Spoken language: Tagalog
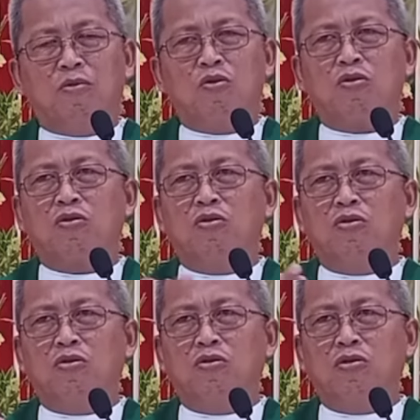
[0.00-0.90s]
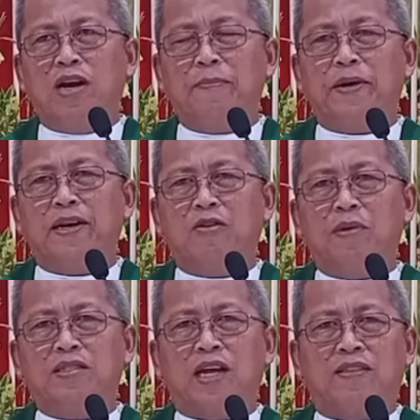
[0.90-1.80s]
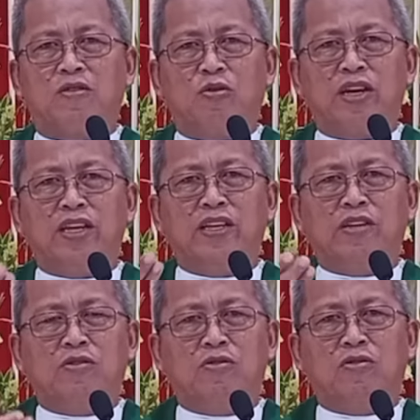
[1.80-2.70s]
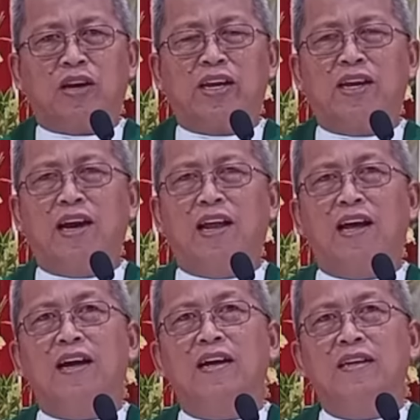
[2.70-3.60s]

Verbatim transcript: Bogo, hay pa na Santo Niño, Rigla,